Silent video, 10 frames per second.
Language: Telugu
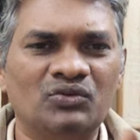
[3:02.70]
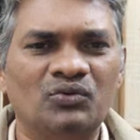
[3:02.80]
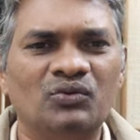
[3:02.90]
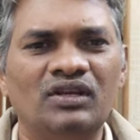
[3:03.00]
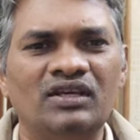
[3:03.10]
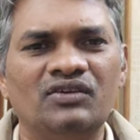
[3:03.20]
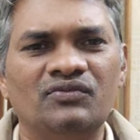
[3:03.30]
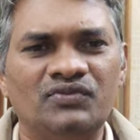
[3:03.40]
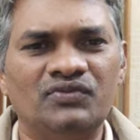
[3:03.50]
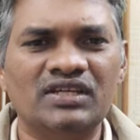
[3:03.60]
లేదు ఓన్లీ
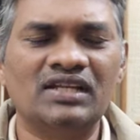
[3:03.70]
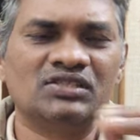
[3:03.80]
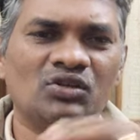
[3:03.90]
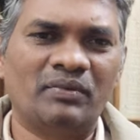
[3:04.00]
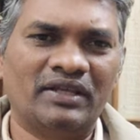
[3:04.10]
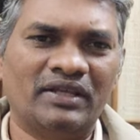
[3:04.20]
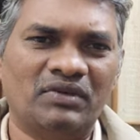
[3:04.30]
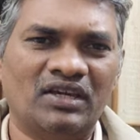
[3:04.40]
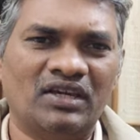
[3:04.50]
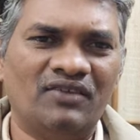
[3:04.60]
ఫిజియాలజీలో
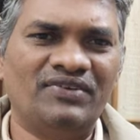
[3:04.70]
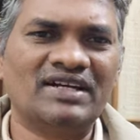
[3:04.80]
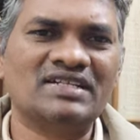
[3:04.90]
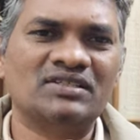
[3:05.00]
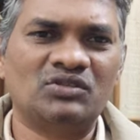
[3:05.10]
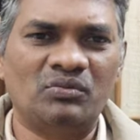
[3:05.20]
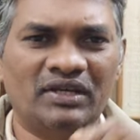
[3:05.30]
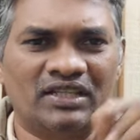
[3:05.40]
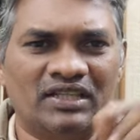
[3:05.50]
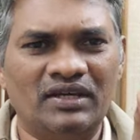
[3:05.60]
మాత్రమే ఆ ఫంక్షన్స్లో
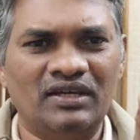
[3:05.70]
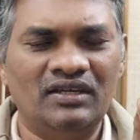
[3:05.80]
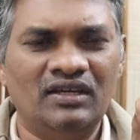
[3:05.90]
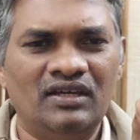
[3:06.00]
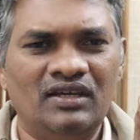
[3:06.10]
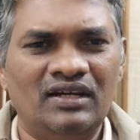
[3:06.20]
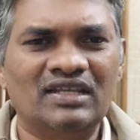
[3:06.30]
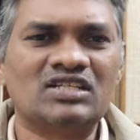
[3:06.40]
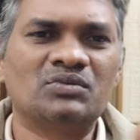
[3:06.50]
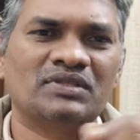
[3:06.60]
మాత్రమే
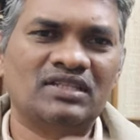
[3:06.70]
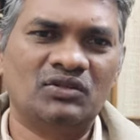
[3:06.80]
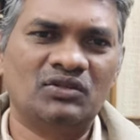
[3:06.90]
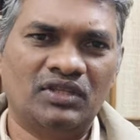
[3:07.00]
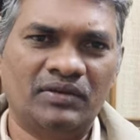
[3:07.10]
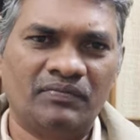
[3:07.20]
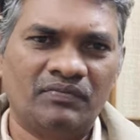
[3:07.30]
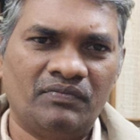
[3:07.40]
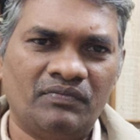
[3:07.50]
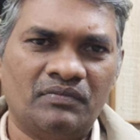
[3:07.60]
డిస్టర్బెన్స్ అనేది ఉంది
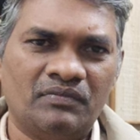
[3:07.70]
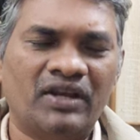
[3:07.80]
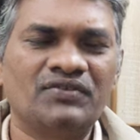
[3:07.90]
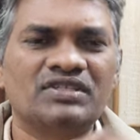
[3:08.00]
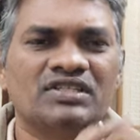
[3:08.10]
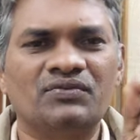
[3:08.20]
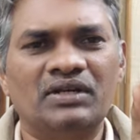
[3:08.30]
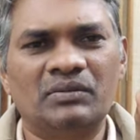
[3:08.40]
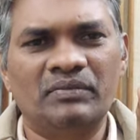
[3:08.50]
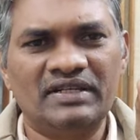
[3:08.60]
మనం
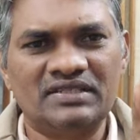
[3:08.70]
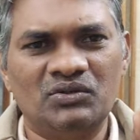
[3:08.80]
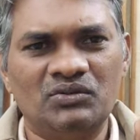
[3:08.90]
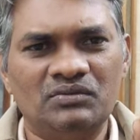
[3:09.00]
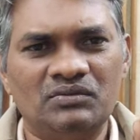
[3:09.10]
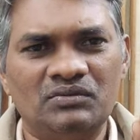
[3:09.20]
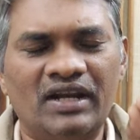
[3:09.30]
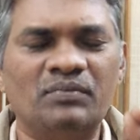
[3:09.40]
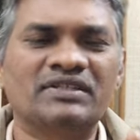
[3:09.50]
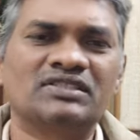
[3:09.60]
ఇచ్చినటువంటి మెడిసిన్
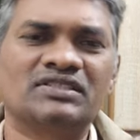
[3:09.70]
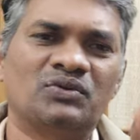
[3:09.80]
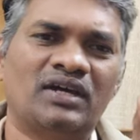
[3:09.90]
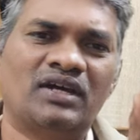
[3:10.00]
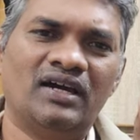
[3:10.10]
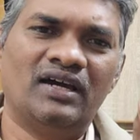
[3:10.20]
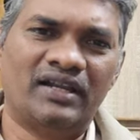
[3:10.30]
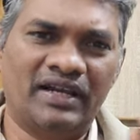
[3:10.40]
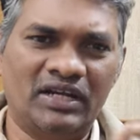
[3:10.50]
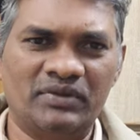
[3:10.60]
హండ్రెడ్ పర్సెంట్ కూడా
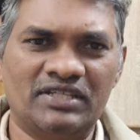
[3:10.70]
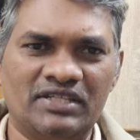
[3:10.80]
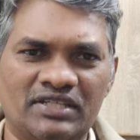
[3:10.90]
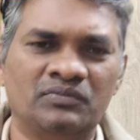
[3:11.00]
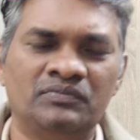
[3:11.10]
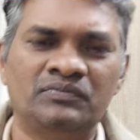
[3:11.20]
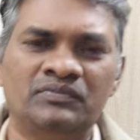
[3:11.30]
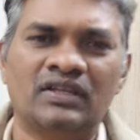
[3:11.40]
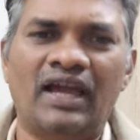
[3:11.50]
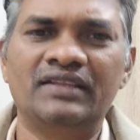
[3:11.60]
రైట్ మెడిసిన్
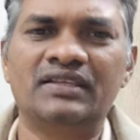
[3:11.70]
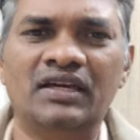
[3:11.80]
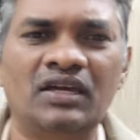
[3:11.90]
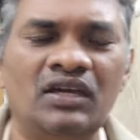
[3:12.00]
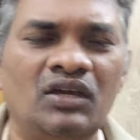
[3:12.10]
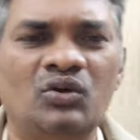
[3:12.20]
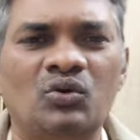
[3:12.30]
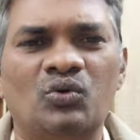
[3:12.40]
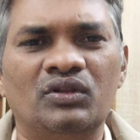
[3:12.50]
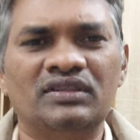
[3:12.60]
అయితే
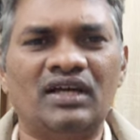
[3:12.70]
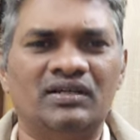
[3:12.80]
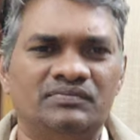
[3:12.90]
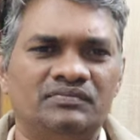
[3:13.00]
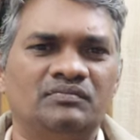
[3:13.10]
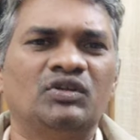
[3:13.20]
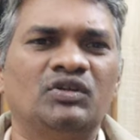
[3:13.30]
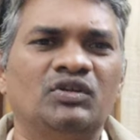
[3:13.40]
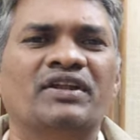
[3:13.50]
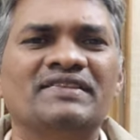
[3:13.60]
కొంత
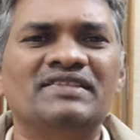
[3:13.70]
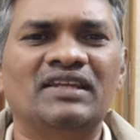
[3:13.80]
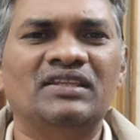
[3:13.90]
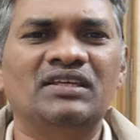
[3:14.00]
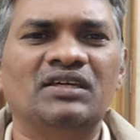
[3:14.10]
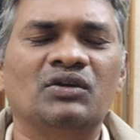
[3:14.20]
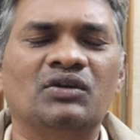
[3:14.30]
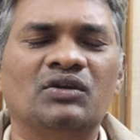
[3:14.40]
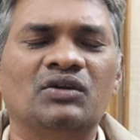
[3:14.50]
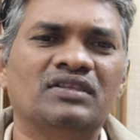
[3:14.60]
మీకు పొటెన్సీ అనేది
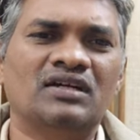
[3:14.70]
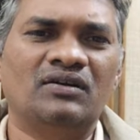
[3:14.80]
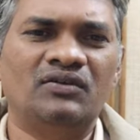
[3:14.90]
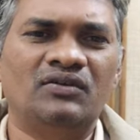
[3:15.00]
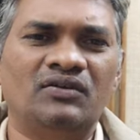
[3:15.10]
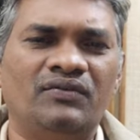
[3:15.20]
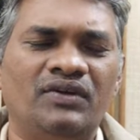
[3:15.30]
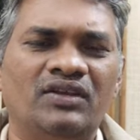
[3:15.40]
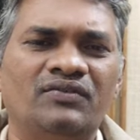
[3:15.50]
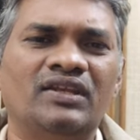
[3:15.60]
కొంత
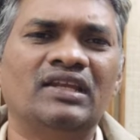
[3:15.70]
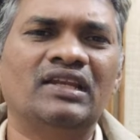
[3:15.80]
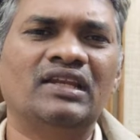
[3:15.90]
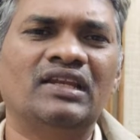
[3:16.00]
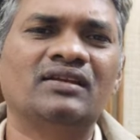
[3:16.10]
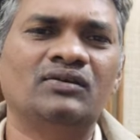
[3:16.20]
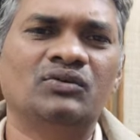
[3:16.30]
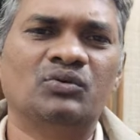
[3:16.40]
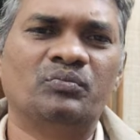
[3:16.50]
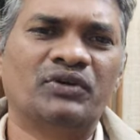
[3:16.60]
వెరీ వెరీ లిటిల్
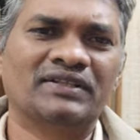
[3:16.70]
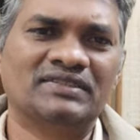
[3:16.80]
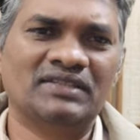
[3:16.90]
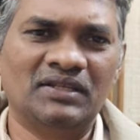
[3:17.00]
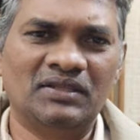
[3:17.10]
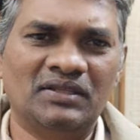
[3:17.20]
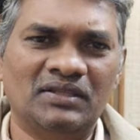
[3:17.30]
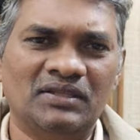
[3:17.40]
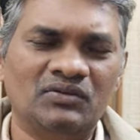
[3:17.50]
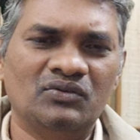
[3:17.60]
పొటెన్సీ అనేది
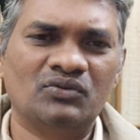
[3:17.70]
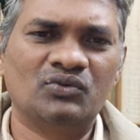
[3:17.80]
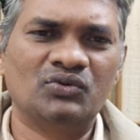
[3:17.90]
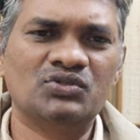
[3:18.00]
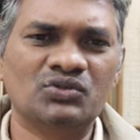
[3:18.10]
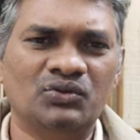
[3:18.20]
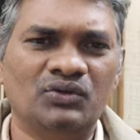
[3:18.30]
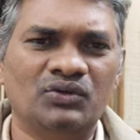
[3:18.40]
కొంచెం